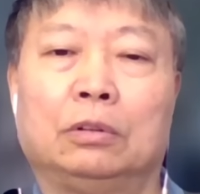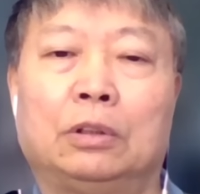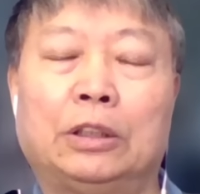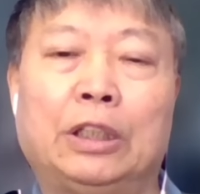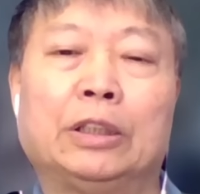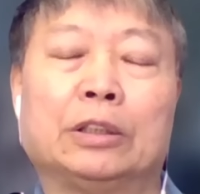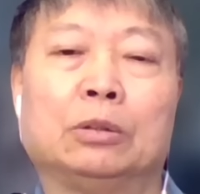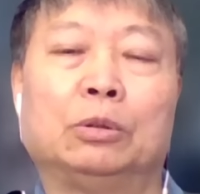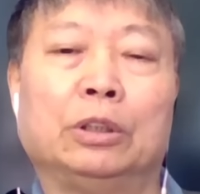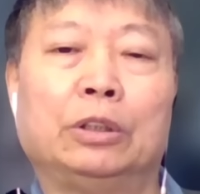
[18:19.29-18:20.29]
他现在
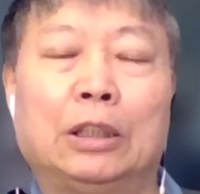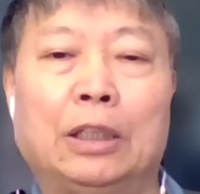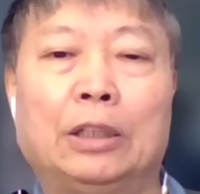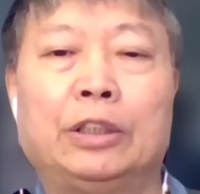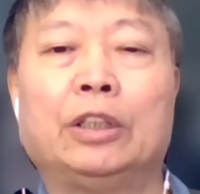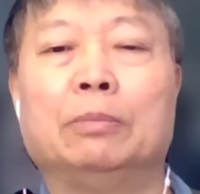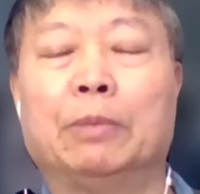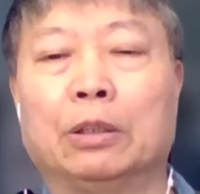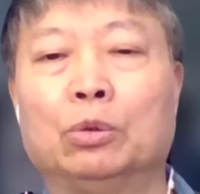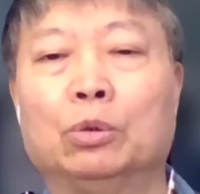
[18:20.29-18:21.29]
似乎有点在清理
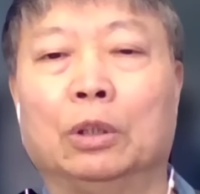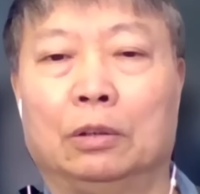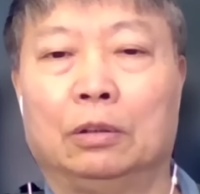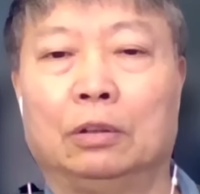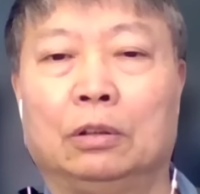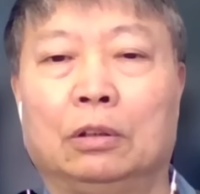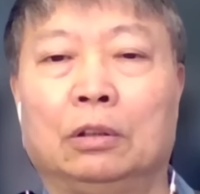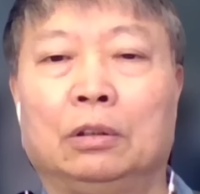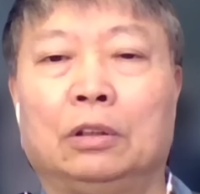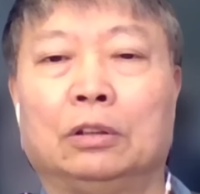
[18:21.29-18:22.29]
门户了，
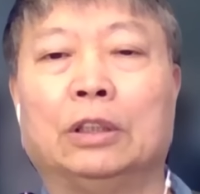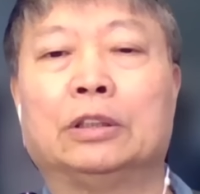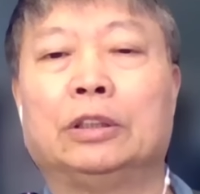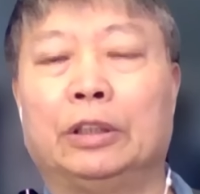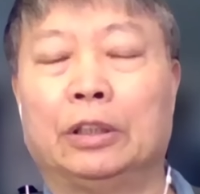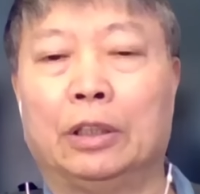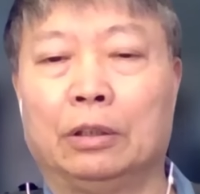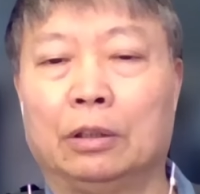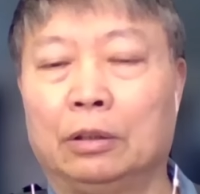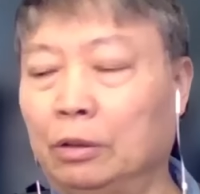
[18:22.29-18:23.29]
就整自己的
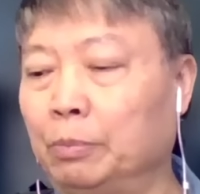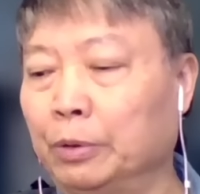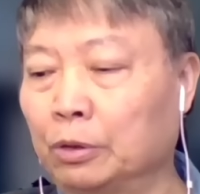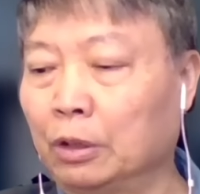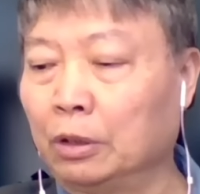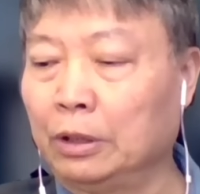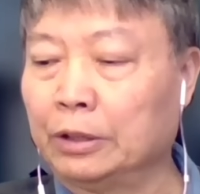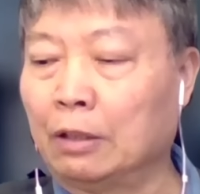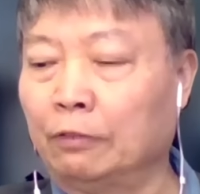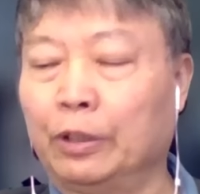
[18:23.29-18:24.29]
人，就是比如说李
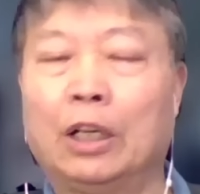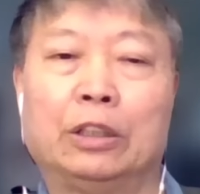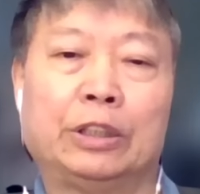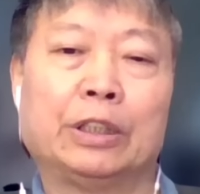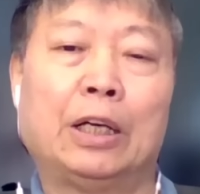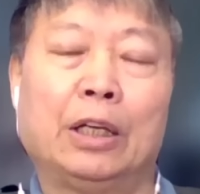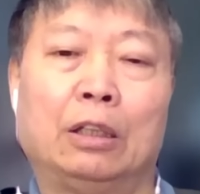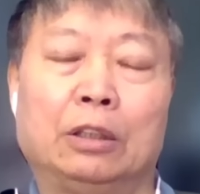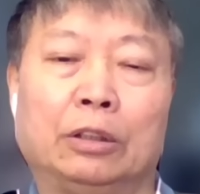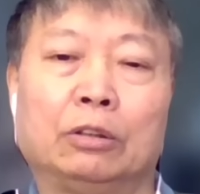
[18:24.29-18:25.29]
尚福也好，秦刚也
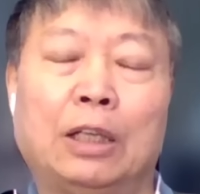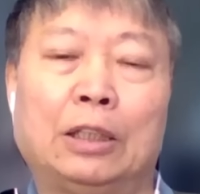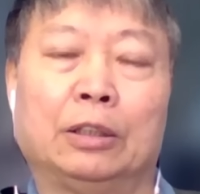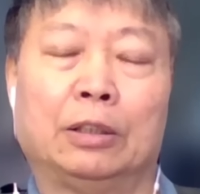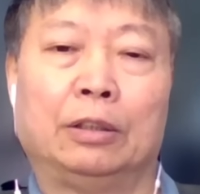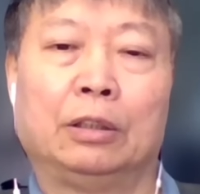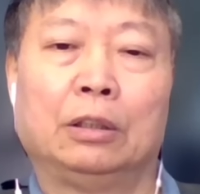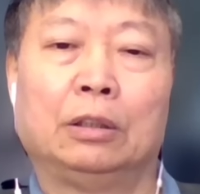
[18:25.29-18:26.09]
好，这些都他的人。